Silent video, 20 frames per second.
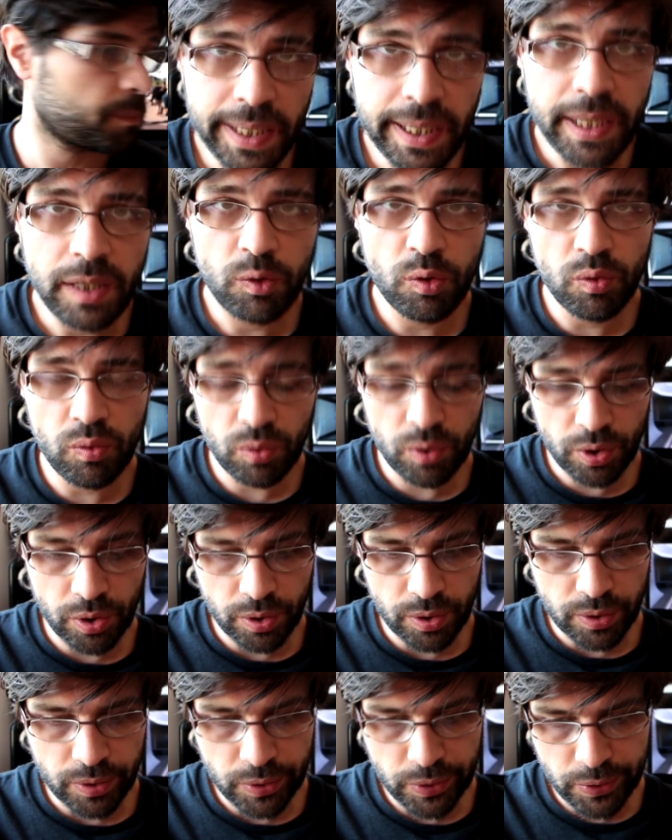Et donc,
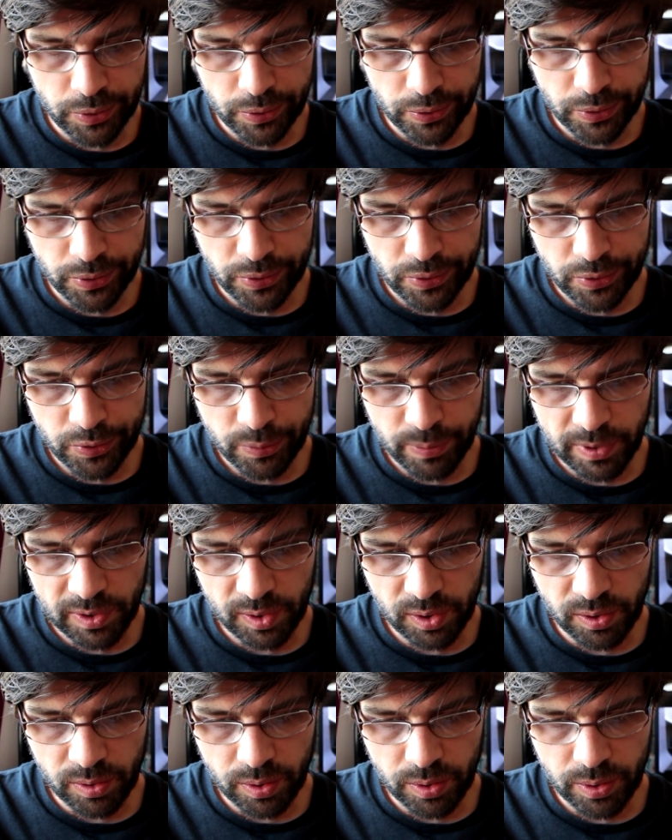euh, je
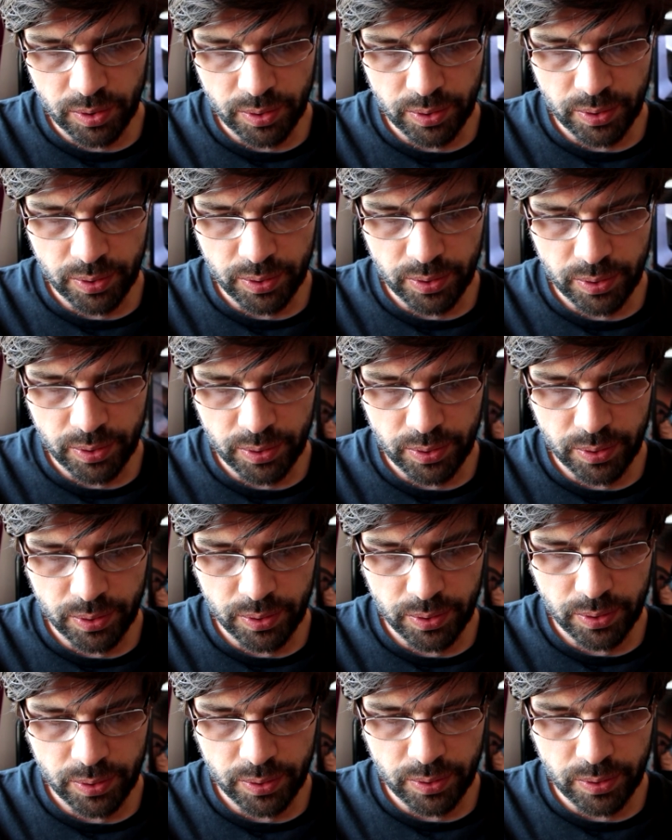pense que
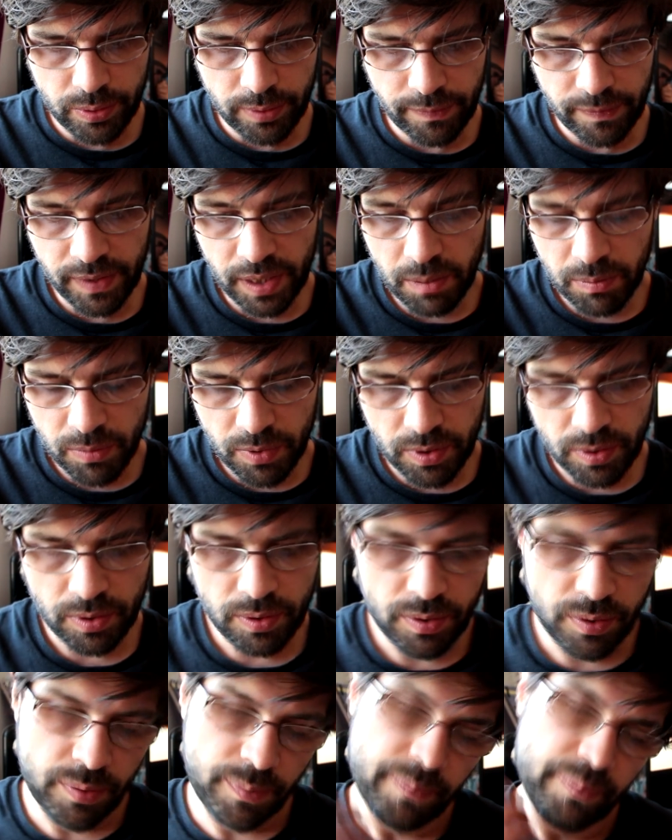le film,
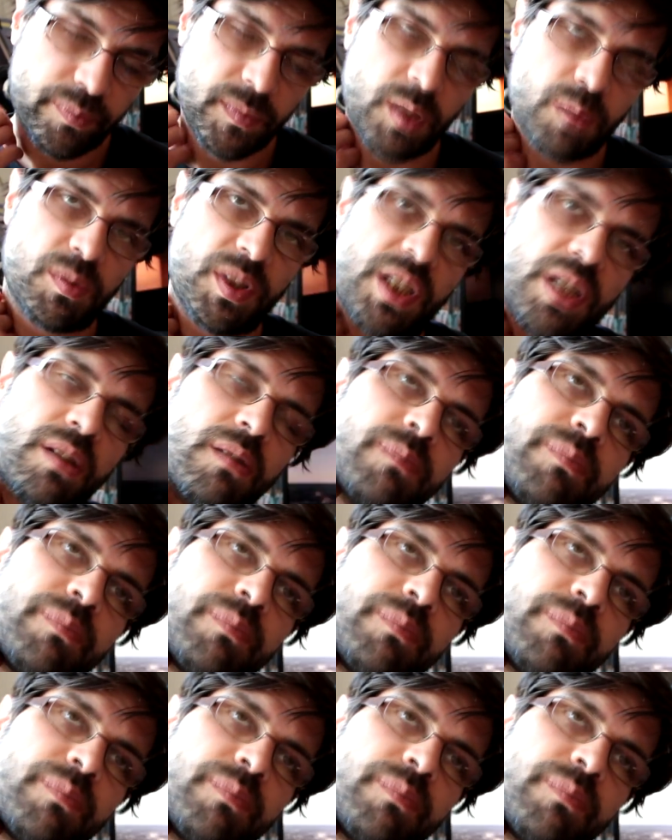euh, comment dire,